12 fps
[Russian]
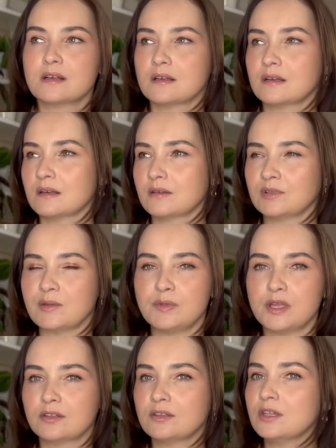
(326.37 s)
А, для
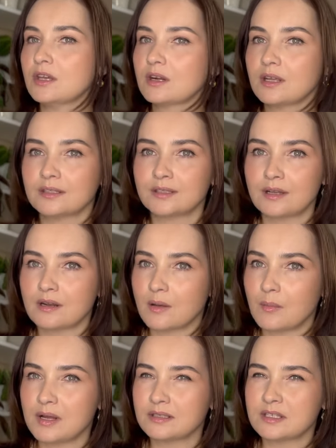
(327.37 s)
меня это не
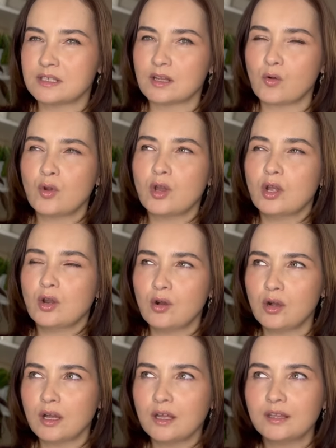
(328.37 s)
ретро-аромат, здесь такое
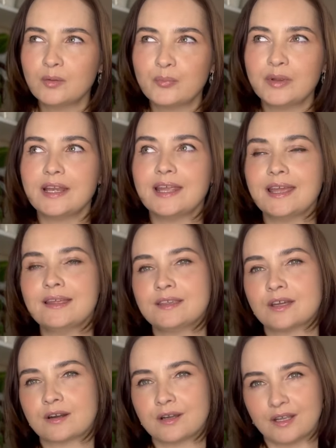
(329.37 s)
легкое
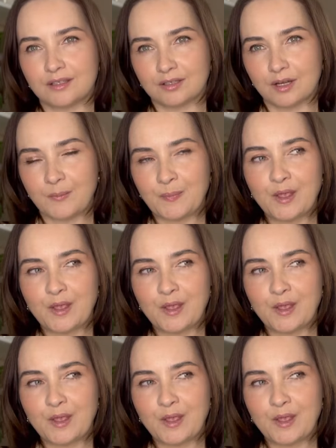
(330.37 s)
напыление ретро.